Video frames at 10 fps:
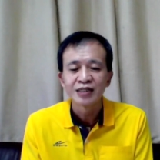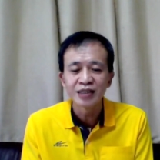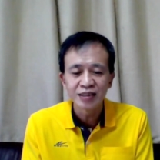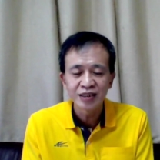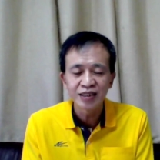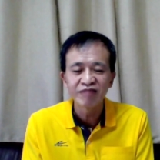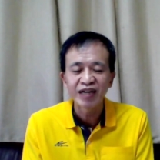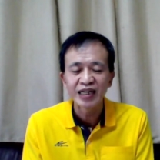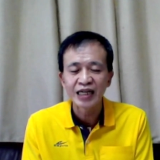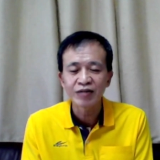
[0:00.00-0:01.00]
สินเชื่อรีไฟ
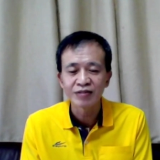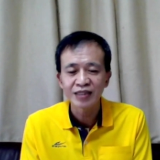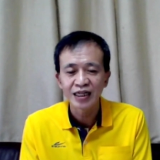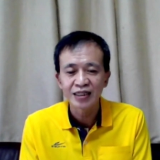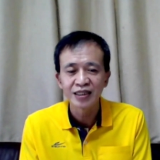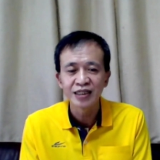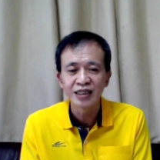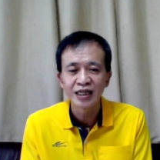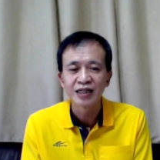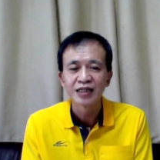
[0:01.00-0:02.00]
แนนซ์ของแต่ละที่
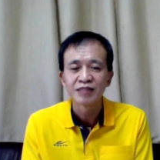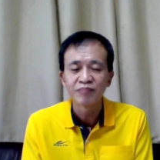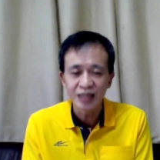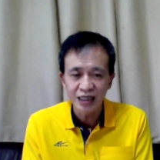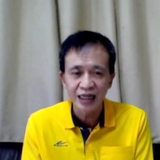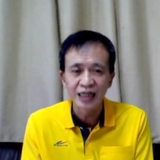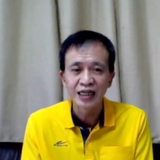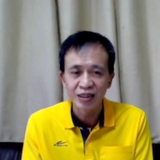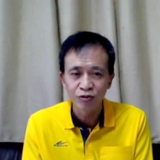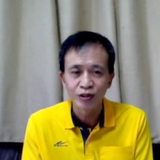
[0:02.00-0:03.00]
เนี่ยมีที่ไหน
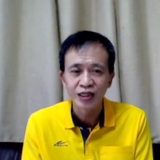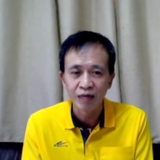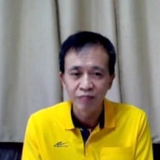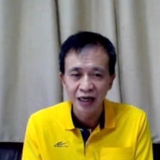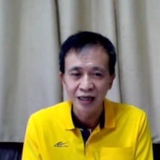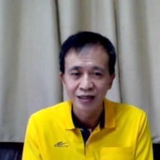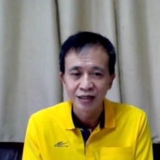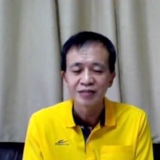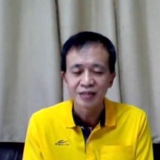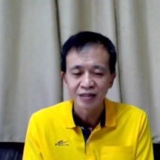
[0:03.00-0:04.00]
น่าสนใจบ้าง
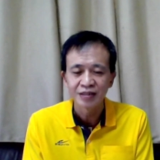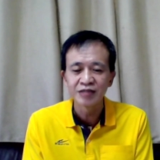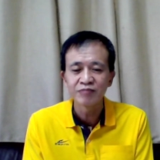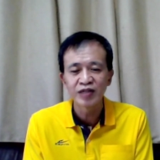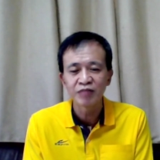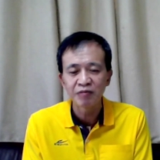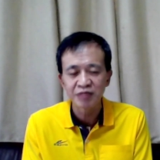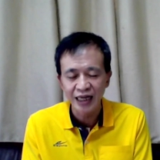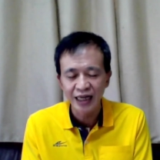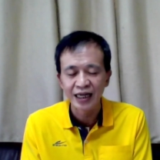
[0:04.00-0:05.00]
หรือมีเว็บ
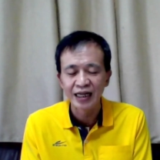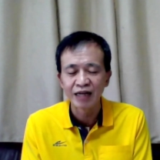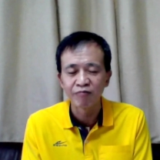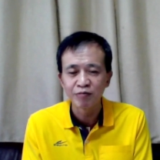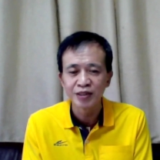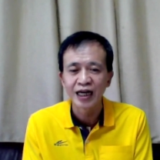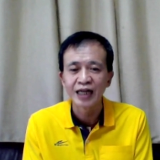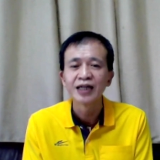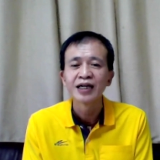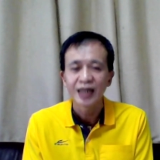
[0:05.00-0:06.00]
ไซต์หลาย ๆ เว็บไซ
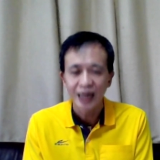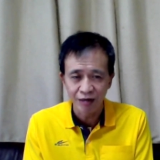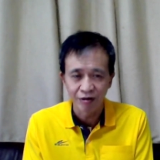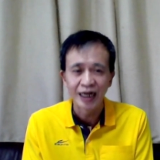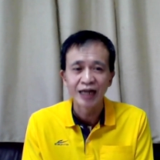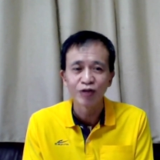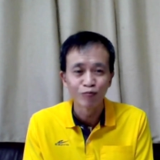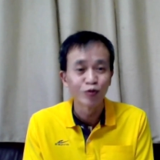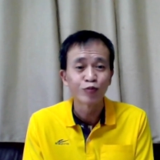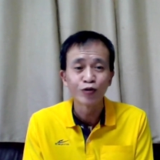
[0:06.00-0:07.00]
ต์ ให้เราหาข้อ
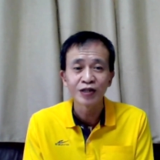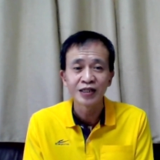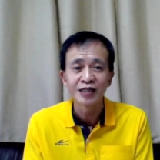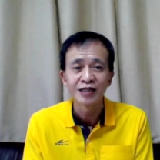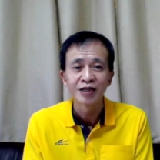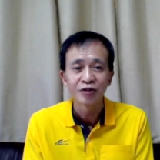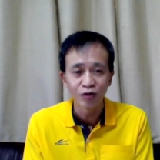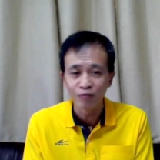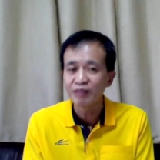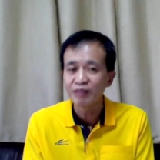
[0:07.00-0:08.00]
มูลพวกนี้ โด
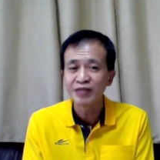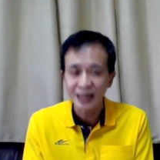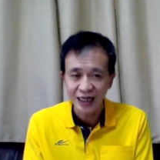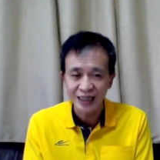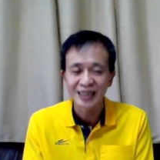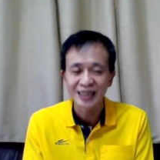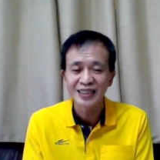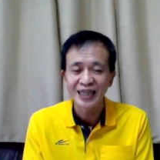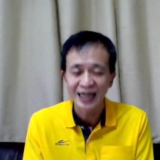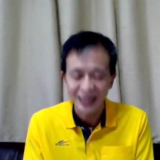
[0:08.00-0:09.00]
ยไม่มีค่าใช้
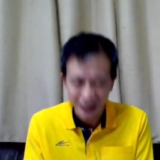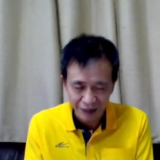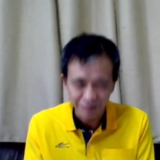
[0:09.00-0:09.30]
จ่ายครับ